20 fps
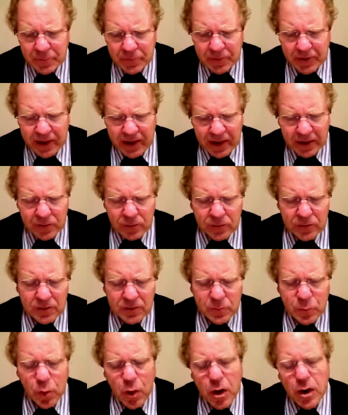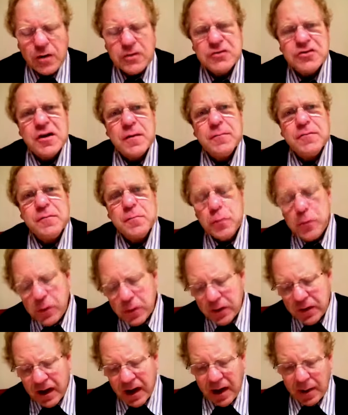Befragungen, Workshops,
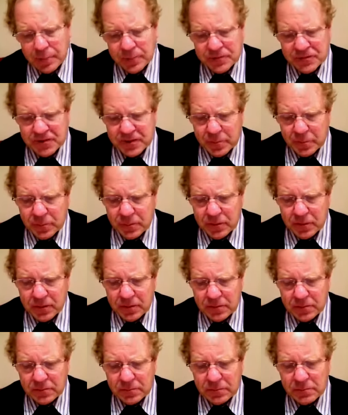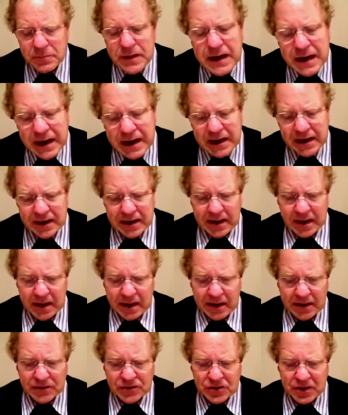Bürgerabstimmungen,
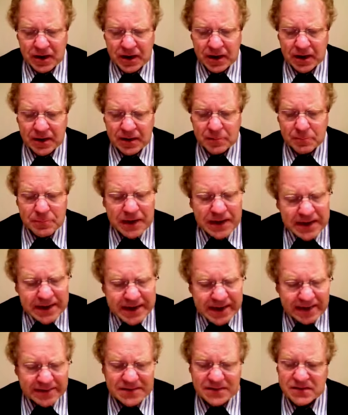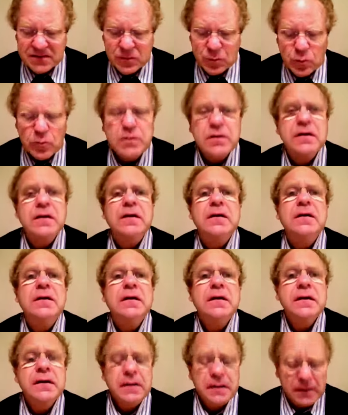Mitgliederentscheiden, Mediationen
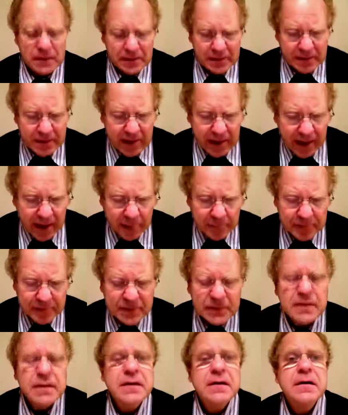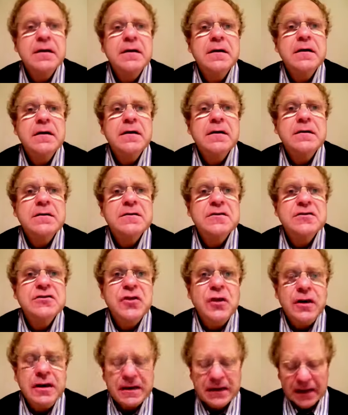den Namen
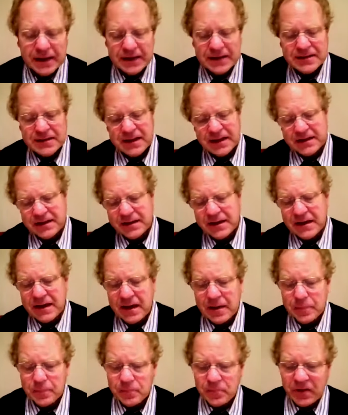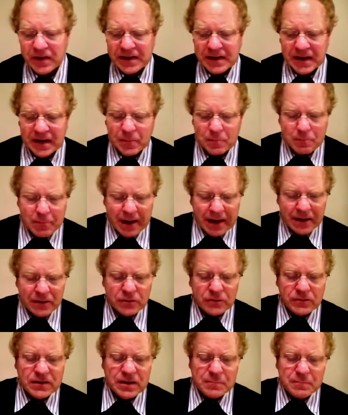Solidarität gegeben, weil nach
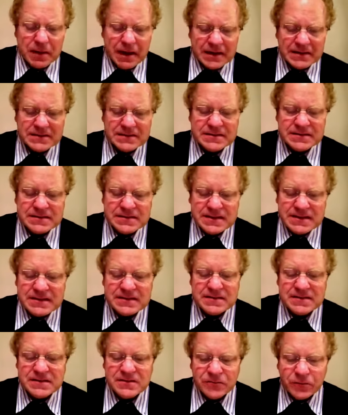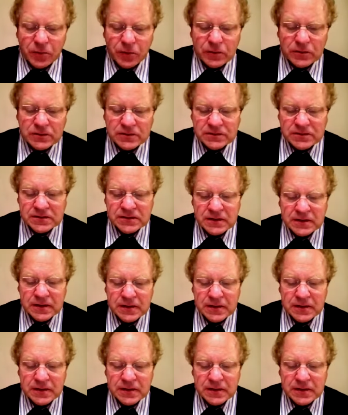Meinung der meisten dieses Wort